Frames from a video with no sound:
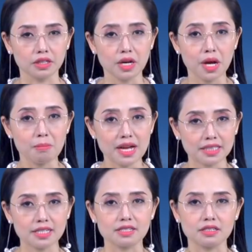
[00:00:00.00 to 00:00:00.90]
trực
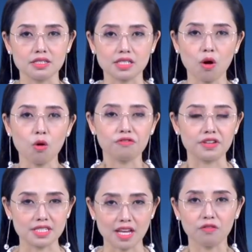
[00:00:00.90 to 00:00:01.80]
Ban trị sự Giáo hội
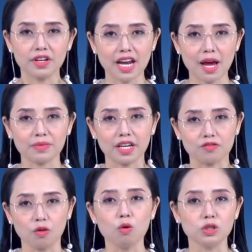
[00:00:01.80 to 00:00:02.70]
Phật giáo Việt Nam
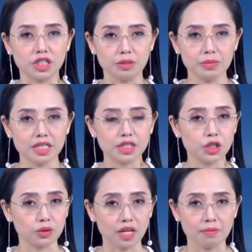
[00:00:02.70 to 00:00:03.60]
thành phố Hồ Chí Minh
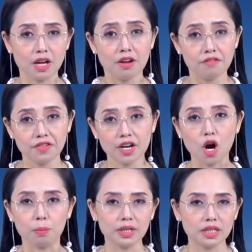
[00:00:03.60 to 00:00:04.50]
triệu tập phiên
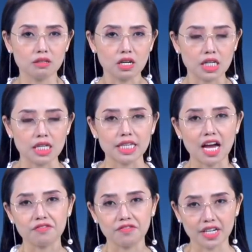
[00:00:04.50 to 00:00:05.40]
họp bất thường
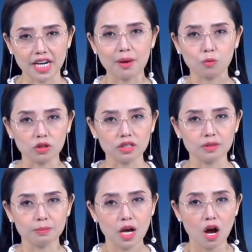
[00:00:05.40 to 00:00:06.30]
tại Việt Nam Quốc
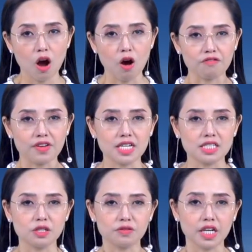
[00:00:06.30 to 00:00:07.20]
tự, họp về
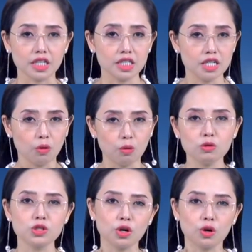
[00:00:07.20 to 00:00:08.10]
sự việc nhiều
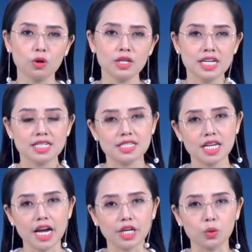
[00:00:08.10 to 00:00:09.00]
hũ tro cốt,
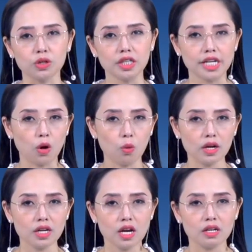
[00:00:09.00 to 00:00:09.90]
di ảnh của người đã
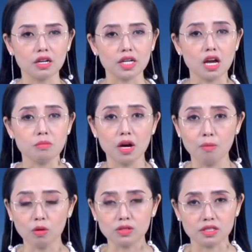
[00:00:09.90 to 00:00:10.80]
khuất được để bừa
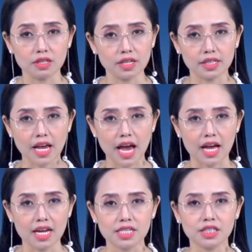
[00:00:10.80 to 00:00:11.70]
bộn giữa nền
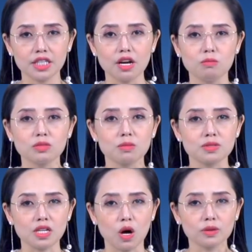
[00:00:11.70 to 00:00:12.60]
nhà, chất đống
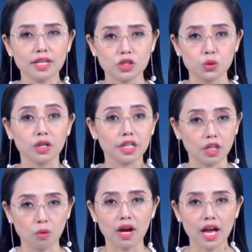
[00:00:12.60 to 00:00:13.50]
trong xó tại chùa
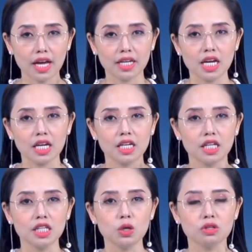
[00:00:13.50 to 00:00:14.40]
Kỳ Quang 2
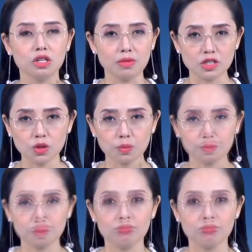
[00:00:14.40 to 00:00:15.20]
khiến nhiều người bức xúc.